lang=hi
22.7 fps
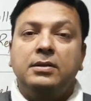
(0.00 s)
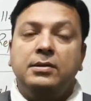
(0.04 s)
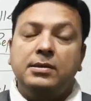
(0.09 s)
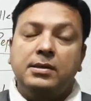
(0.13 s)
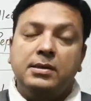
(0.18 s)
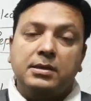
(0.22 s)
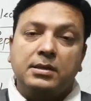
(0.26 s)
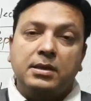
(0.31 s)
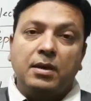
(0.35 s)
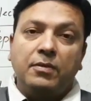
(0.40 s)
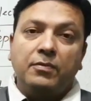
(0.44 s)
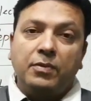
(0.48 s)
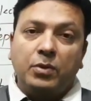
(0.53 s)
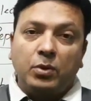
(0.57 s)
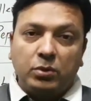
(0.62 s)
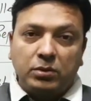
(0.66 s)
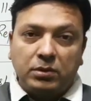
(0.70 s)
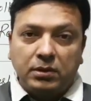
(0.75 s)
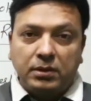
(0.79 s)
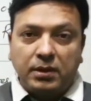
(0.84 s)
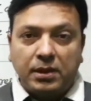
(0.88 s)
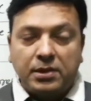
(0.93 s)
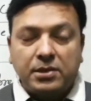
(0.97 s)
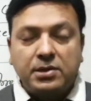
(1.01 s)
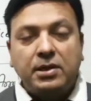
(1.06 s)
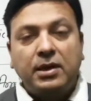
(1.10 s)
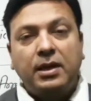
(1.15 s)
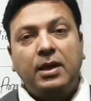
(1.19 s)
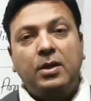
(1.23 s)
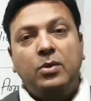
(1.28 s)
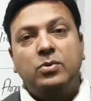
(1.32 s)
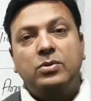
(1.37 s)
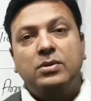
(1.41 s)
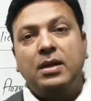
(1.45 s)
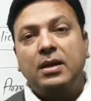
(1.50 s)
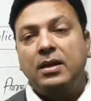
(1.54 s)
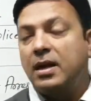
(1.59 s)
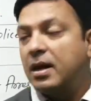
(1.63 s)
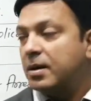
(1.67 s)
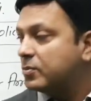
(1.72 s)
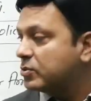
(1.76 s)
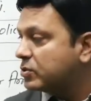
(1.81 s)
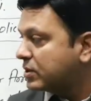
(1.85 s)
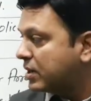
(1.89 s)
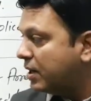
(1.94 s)
जिसके विरुद्ध दर्ज कराई उसका
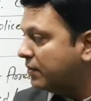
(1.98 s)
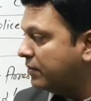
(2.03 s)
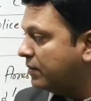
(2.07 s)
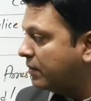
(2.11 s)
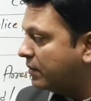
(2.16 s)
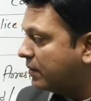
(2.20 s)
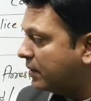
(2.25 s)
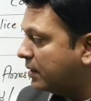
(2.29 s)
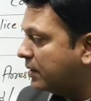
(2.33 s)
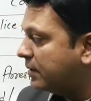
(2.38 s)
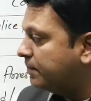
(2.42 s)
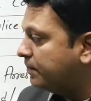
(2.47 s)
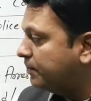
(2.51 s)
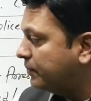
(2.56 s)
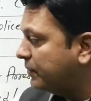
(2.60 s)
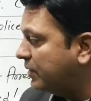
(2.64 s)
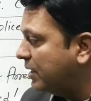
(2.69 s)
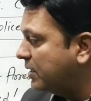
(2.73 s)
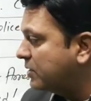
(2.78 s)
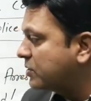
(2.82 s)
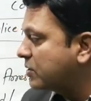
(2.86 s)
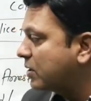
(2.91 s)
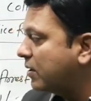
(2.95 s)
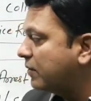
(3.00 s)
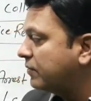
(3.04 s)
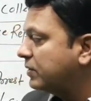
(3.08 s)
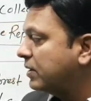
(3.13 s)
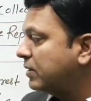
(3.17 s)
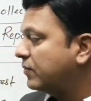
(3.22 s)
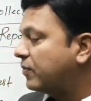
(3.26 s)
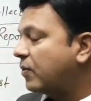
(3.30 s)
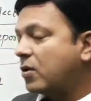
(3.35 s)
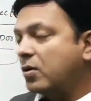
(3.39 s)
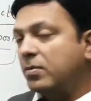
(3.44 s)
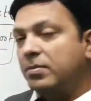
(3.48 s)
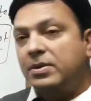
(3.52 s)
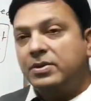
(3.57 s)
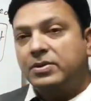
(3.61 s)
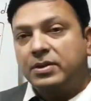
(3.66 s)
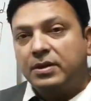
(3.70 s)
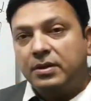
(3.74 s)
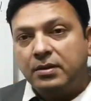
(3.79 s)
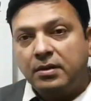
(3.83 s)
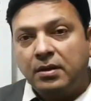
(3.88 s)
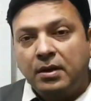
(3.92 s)
नाम उसका विवरण नेचर ऑफ द
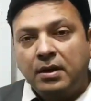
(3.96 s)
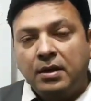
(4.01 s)
इंफॉर्मेशन